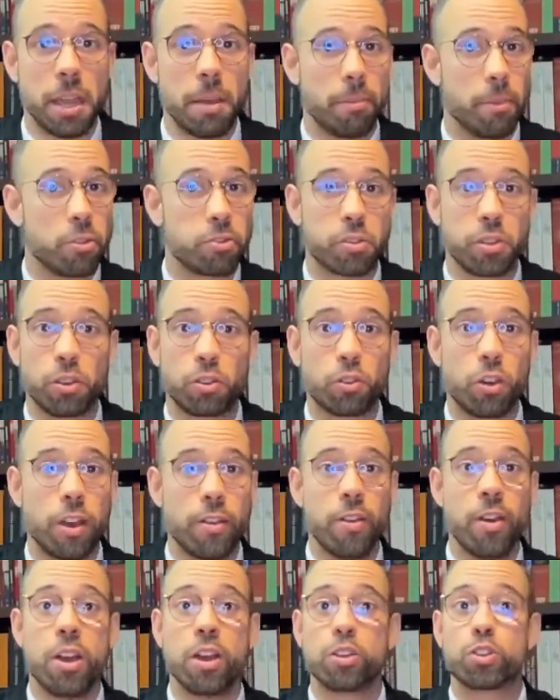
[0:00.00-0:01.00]
Meu
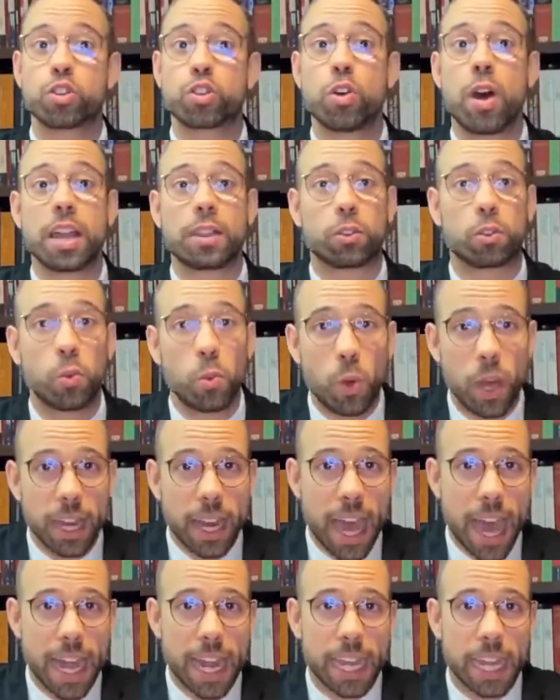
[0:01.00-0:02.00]
escritório só atua
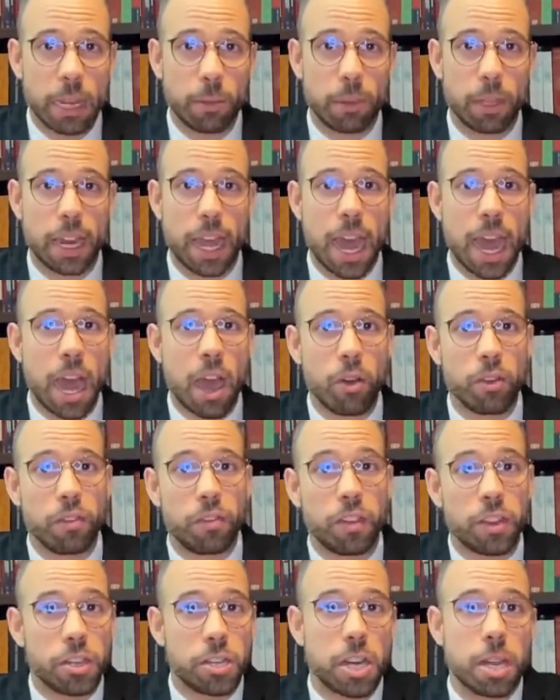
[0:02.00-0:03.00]
na área criminal e
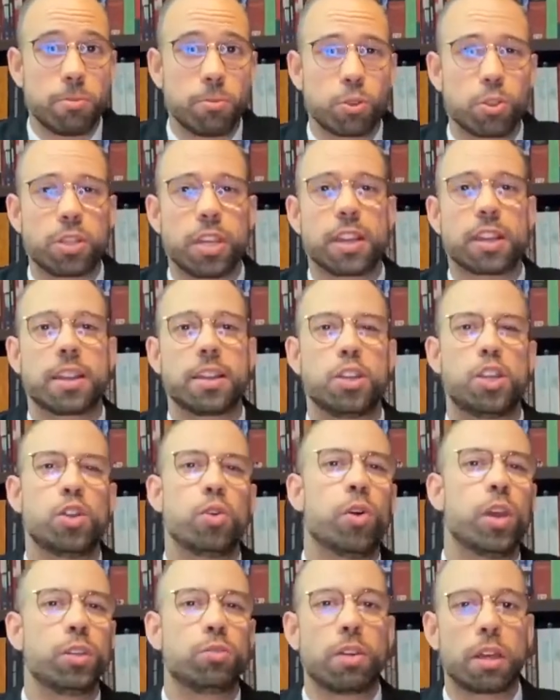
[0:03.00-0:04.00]
fechamos cerca de
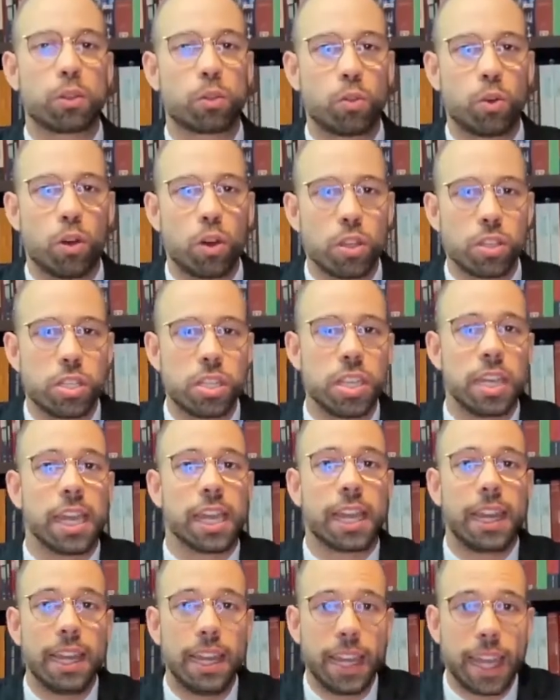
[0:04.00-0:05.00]
8 a 12
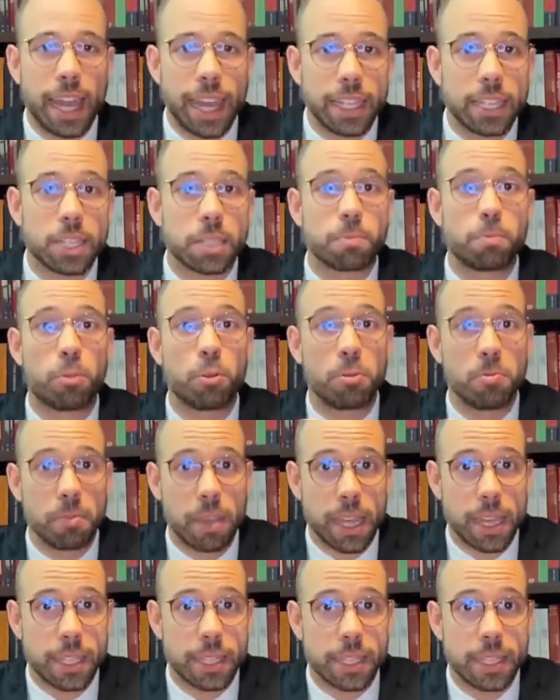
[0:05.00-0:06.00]
clientes por
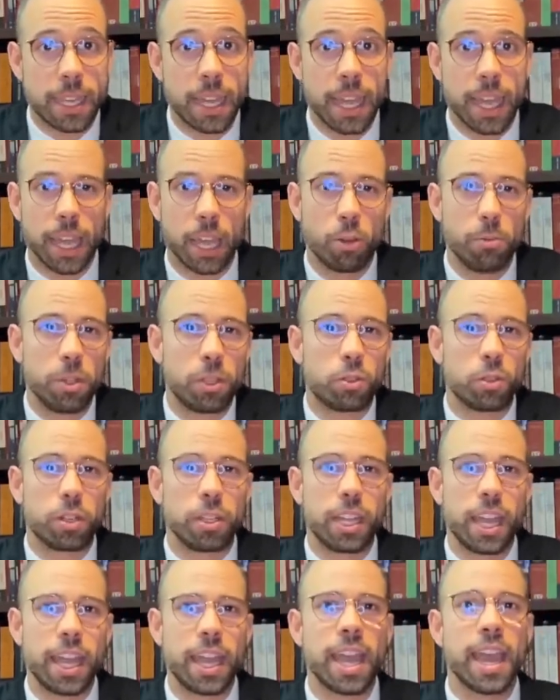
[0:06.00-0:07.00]
mês. Eu me
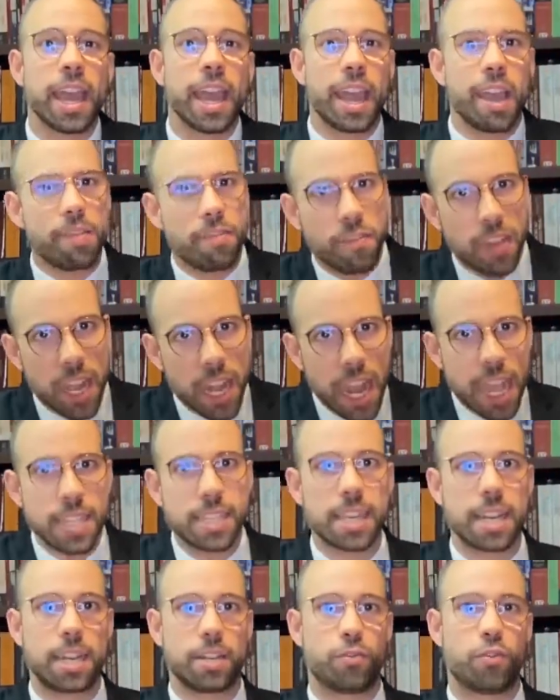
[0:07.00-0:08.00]
tornei
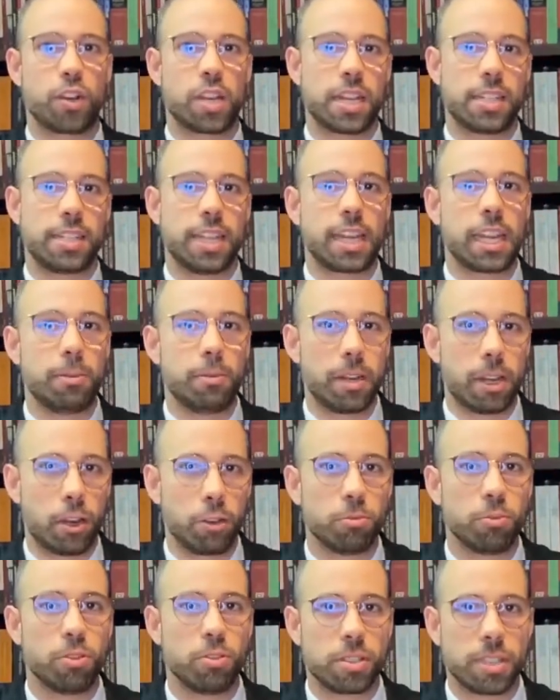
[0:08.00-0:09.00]
referência na advocacia criminal
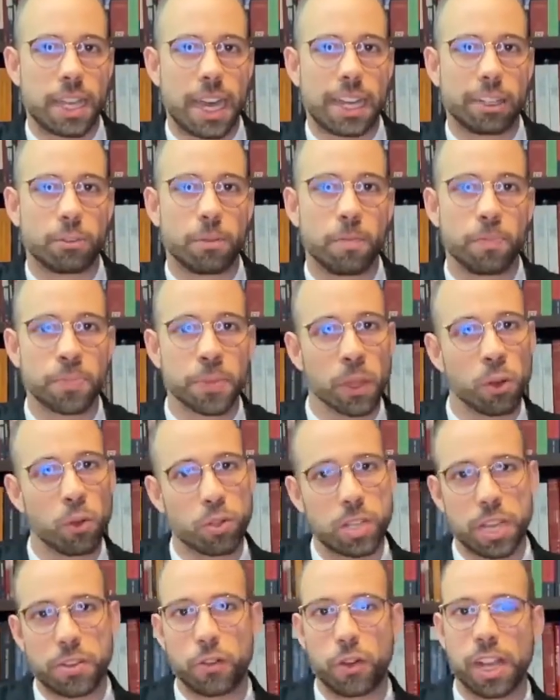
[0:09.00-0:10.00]
no meu estado.
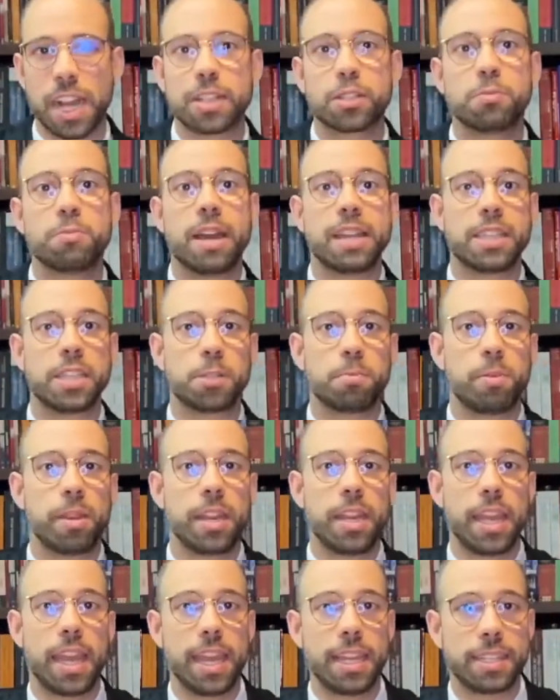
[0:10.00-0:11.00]
Os advogados mais
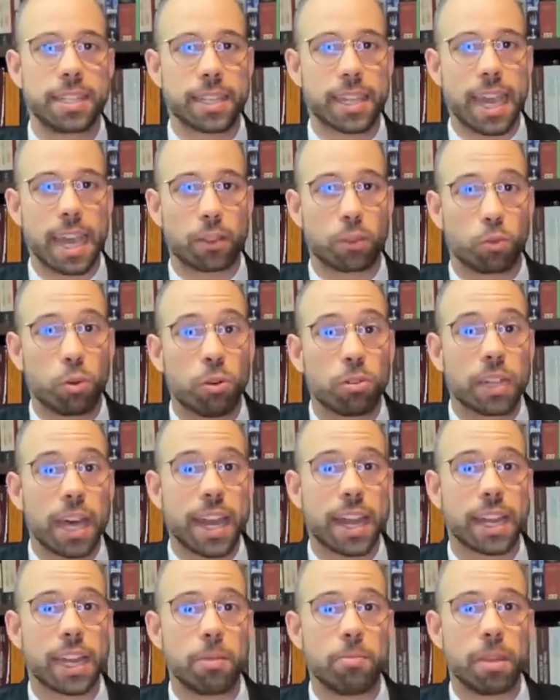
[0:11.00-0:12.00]
experientes que atuam na
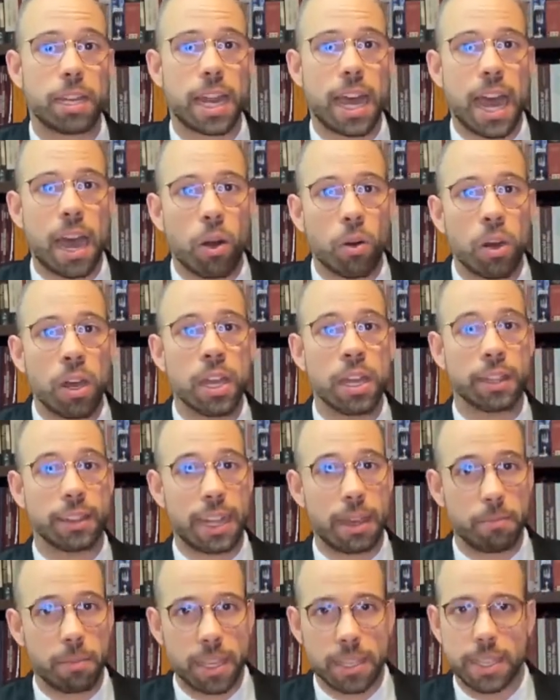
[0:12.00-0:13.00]
área criminal
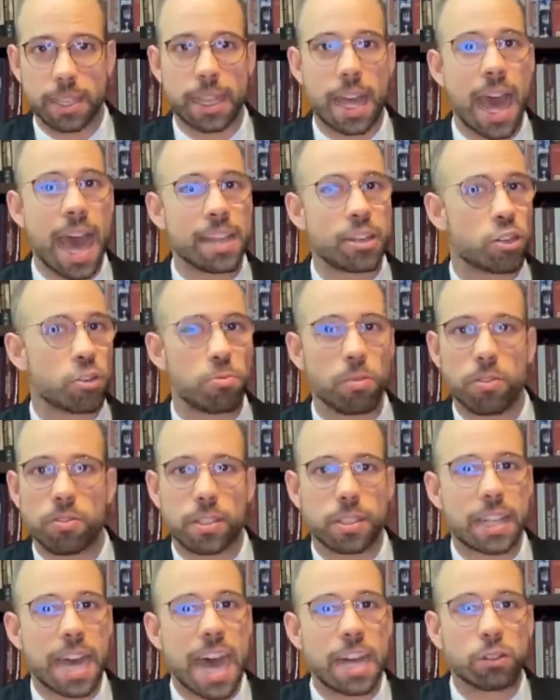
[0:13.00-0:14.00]
na minha cidade, no meu
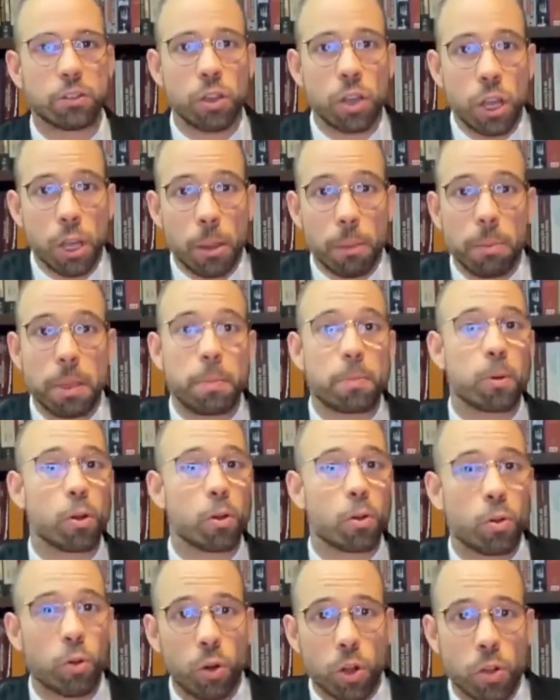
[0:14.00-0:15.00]
estado, me
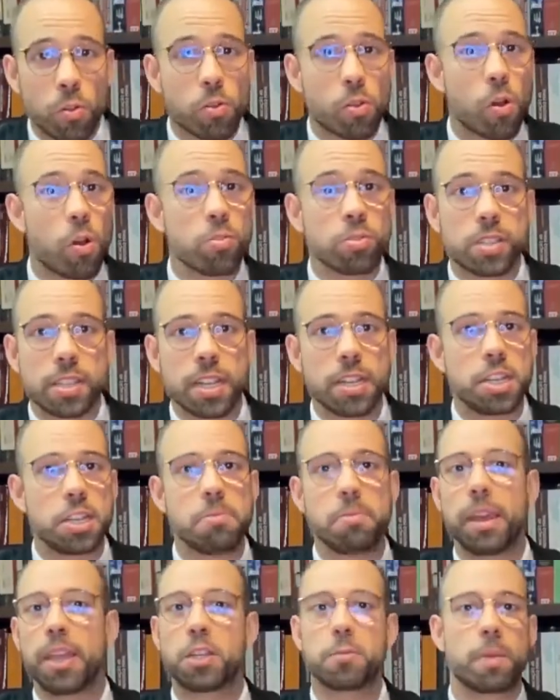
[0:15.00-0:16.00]
procuram
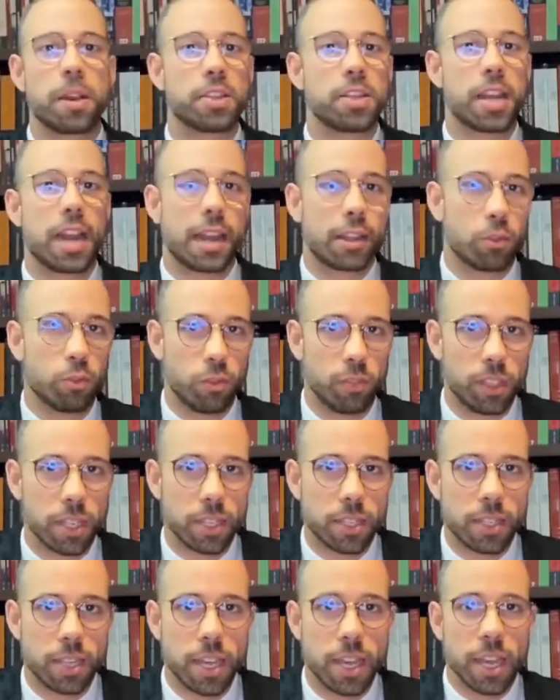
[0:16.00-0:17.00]
constantemente para tirar
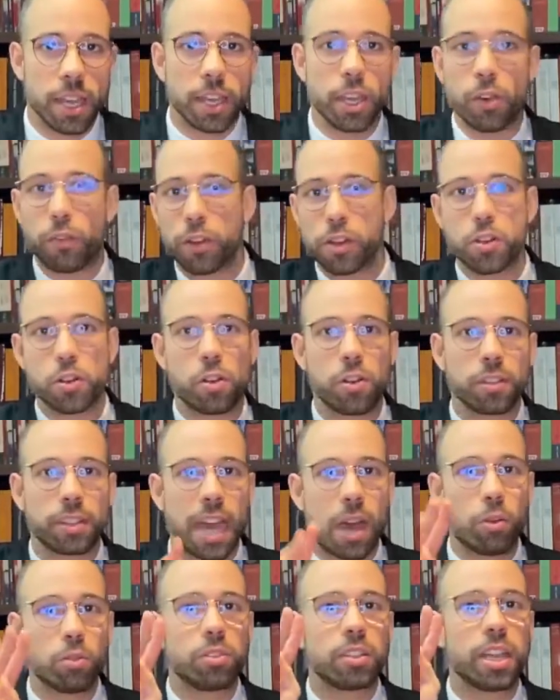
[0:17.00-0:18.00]
dúvidas. E eu vou te
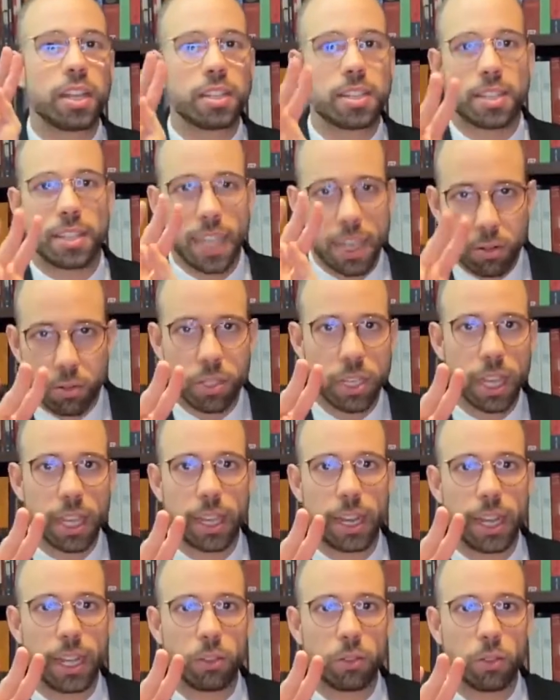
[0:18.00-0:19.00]
contar o terceiro
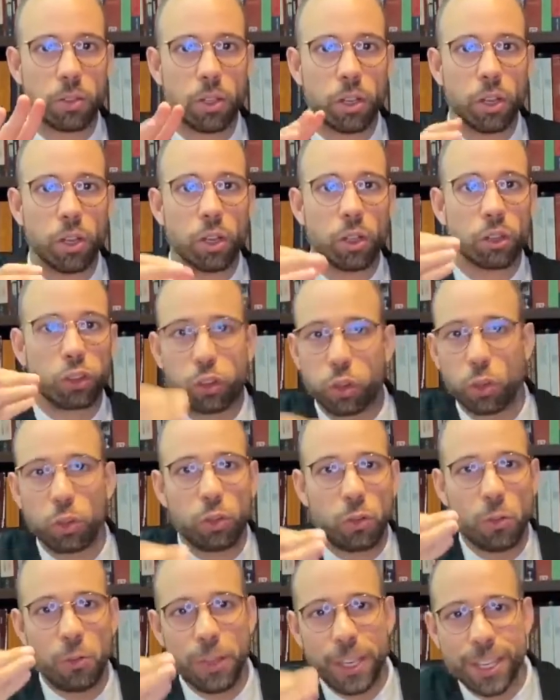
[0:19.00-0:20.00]
segredo.
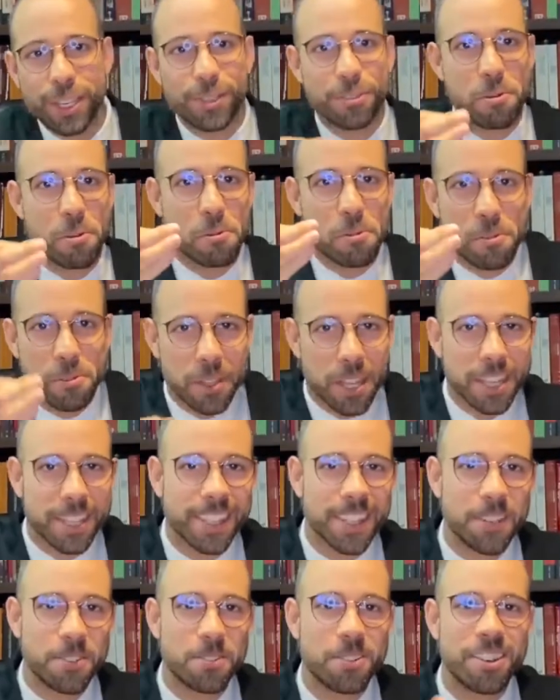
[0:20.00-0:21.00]
Tudo isso
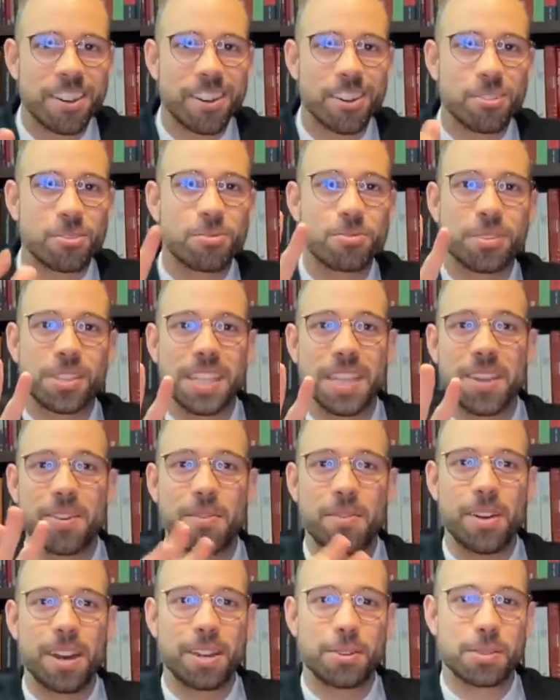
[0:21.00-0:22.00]
aconteceu com
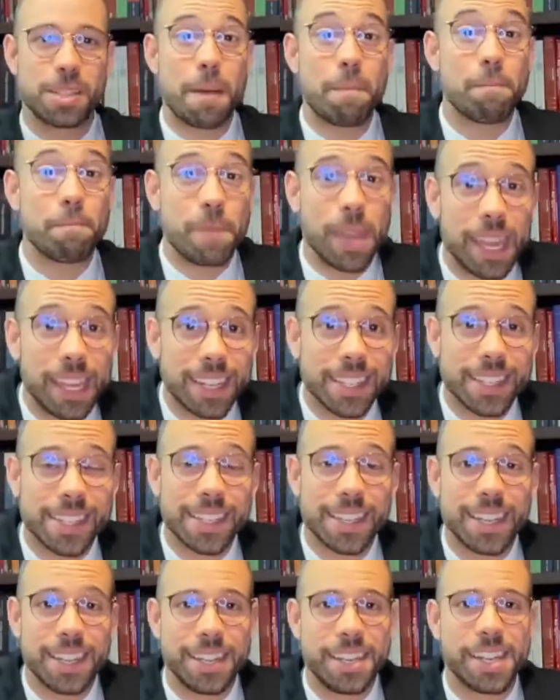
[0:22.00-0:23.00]
cinco anos apenas
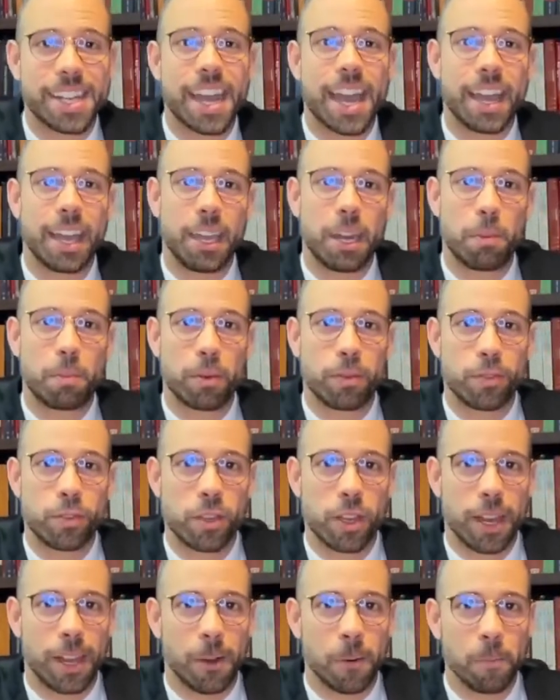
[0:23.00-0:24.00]
de carreira
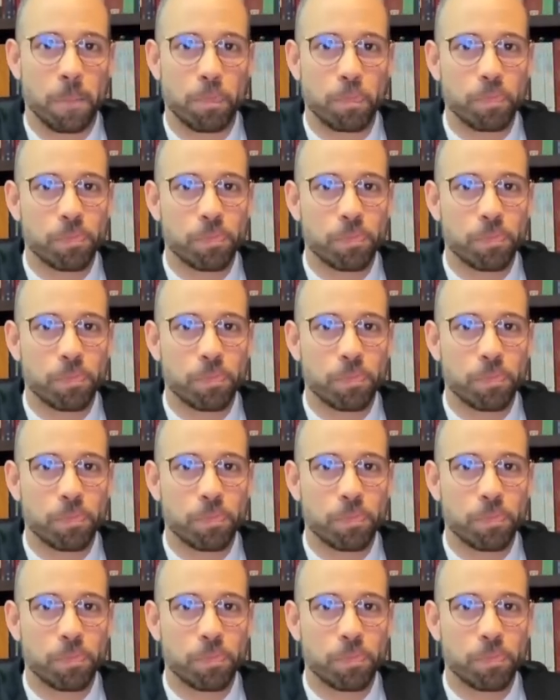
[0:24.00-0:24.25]
profissional.